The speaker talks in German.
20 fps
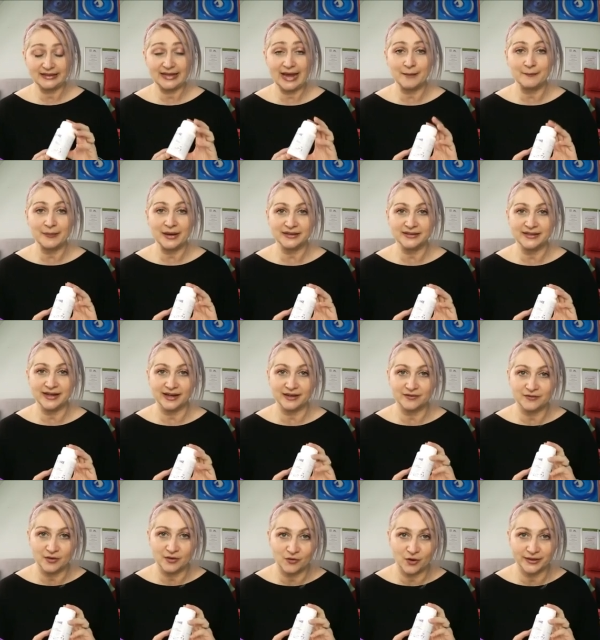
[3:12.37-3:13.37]

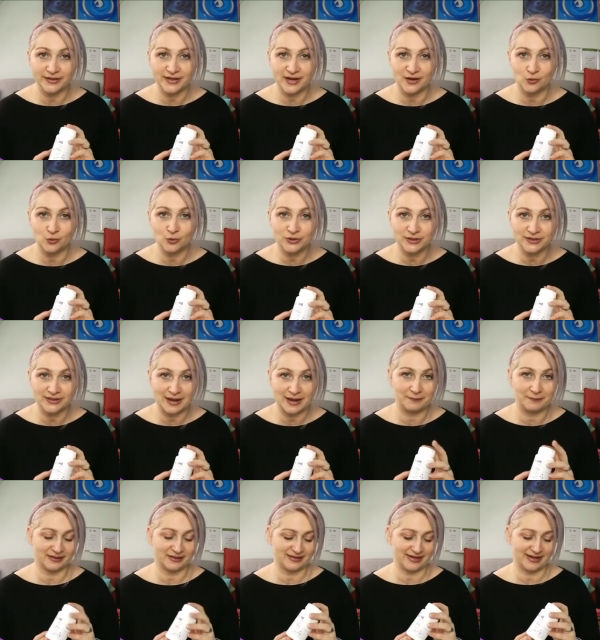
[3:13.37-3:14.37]
Darmbakterien, wir wollen ja gute
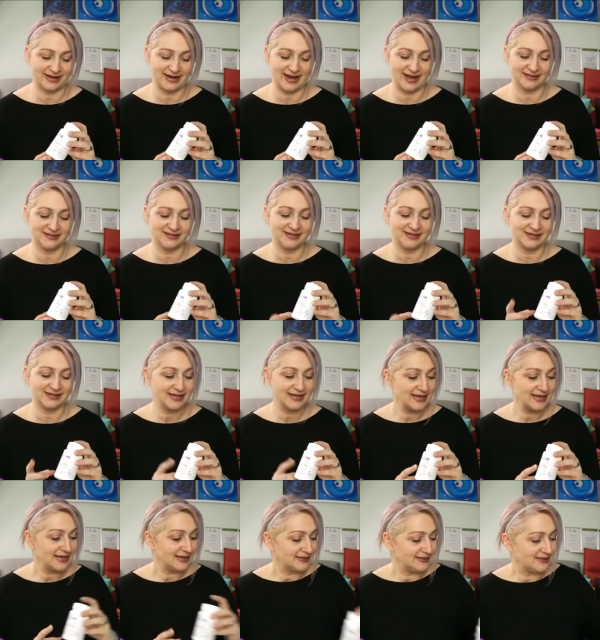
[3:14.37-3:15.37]
Darmbakterien anziehen,
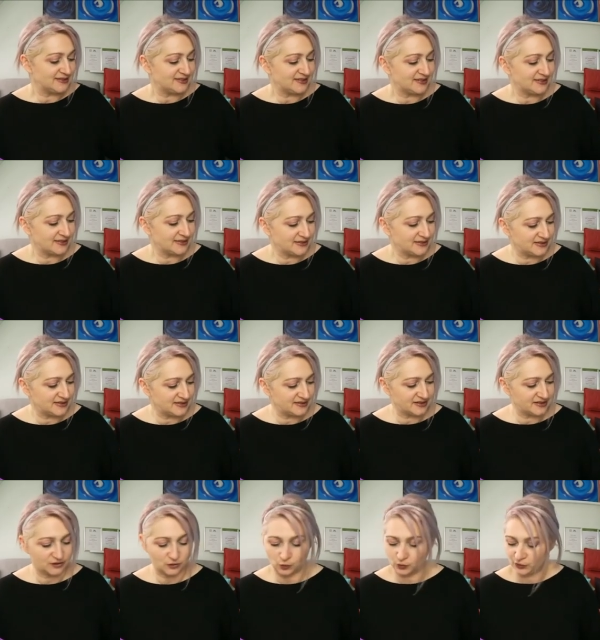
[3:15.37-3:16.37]
die sind in
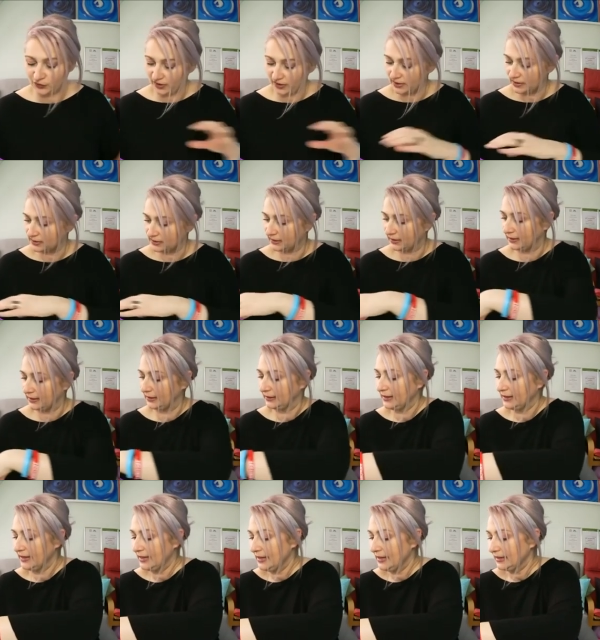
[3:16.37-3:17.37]
dieser Dose hier drinnen.
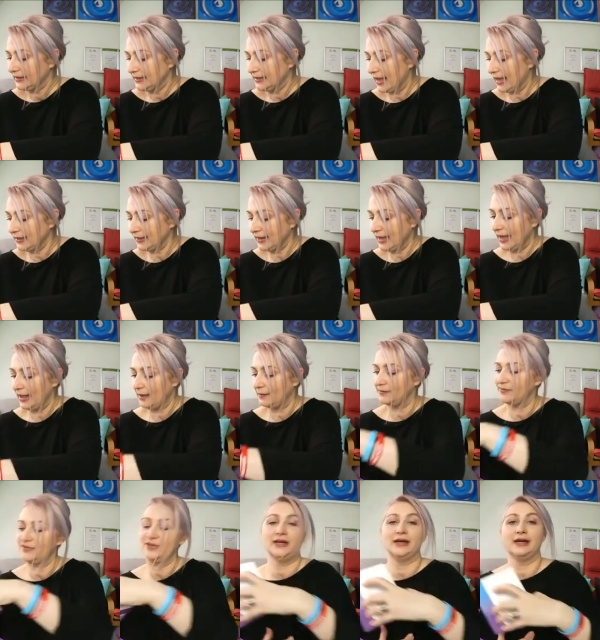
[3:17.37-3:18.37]
Dann
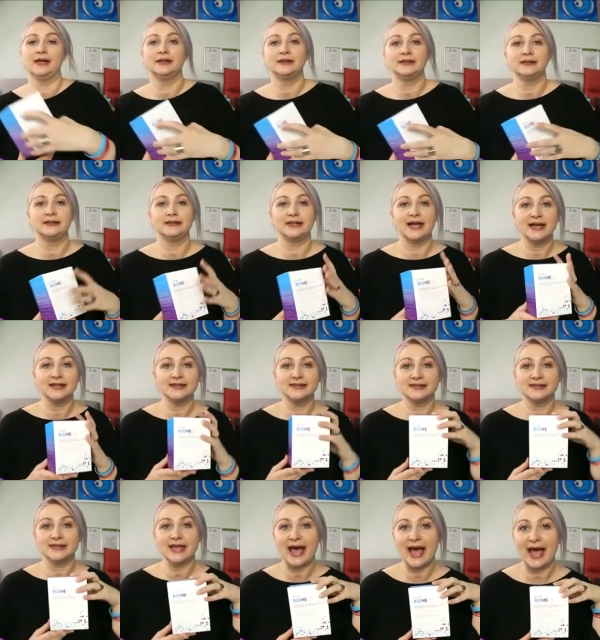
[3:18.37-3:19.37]
haben wir
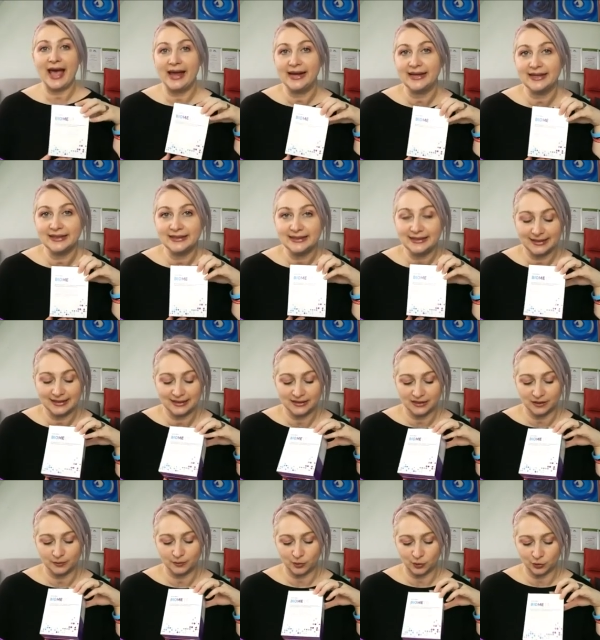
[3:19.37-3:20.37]
das
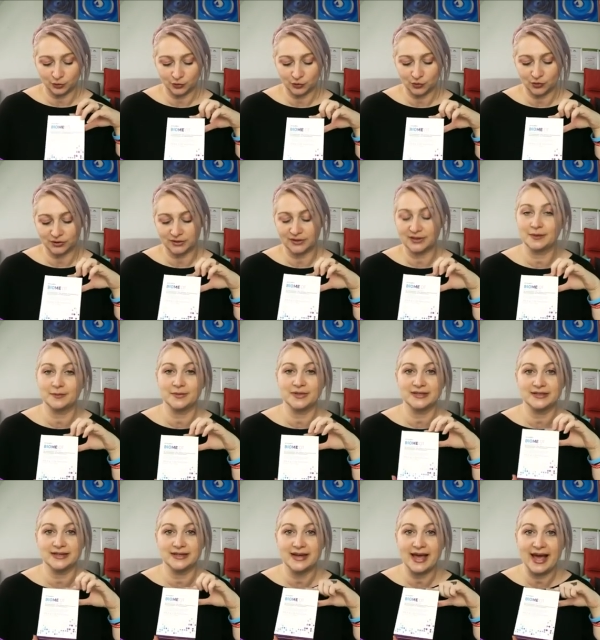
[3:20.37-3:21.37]
eigentliche Produkt,
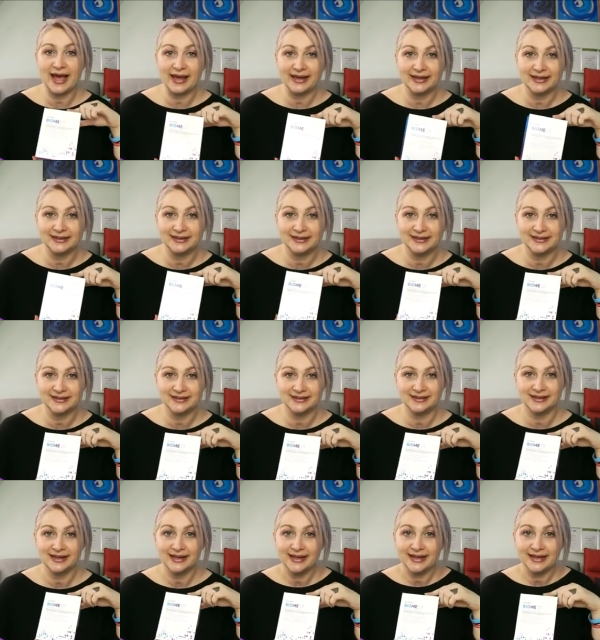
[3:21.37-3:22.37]
nämlich den
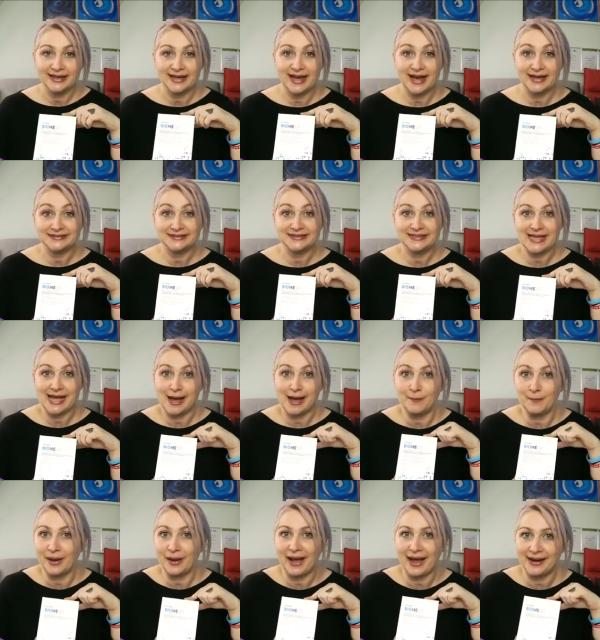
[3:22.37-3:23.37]
eigentlichen ja,
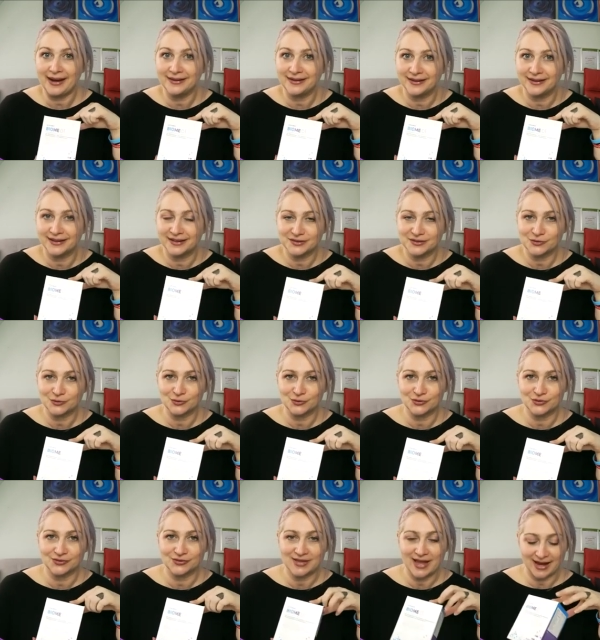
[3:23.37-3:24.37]
Darmreiniger
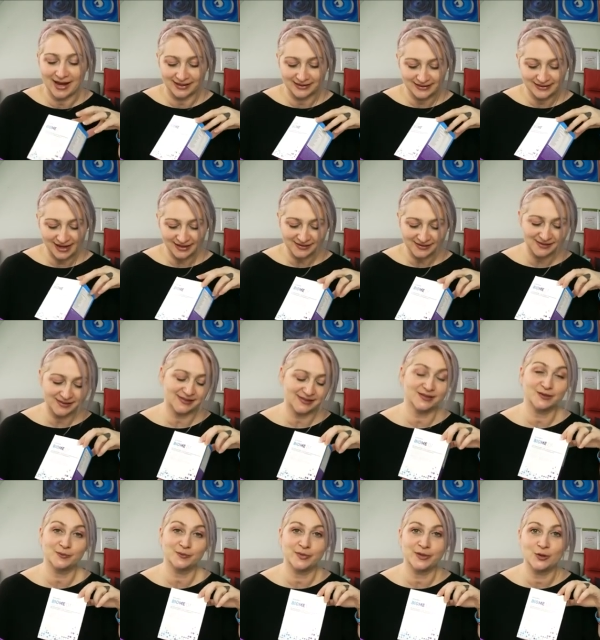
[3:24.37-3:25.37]
sozusagen. Das ist
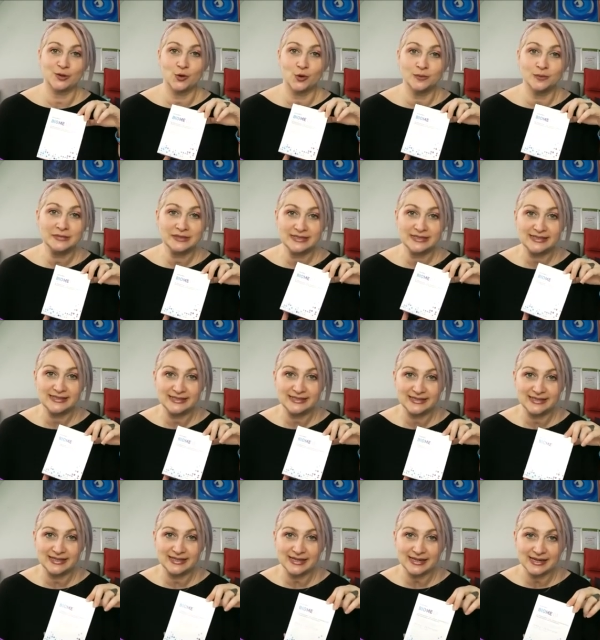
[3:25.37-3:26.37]
das Biom
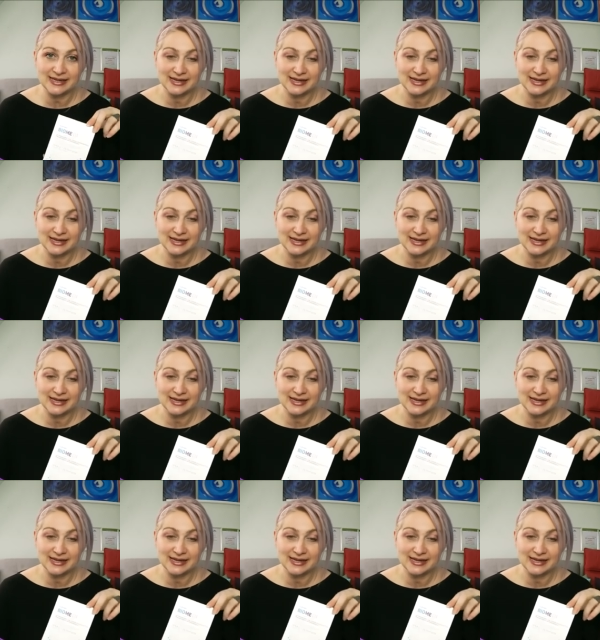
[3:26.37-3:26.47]
TT,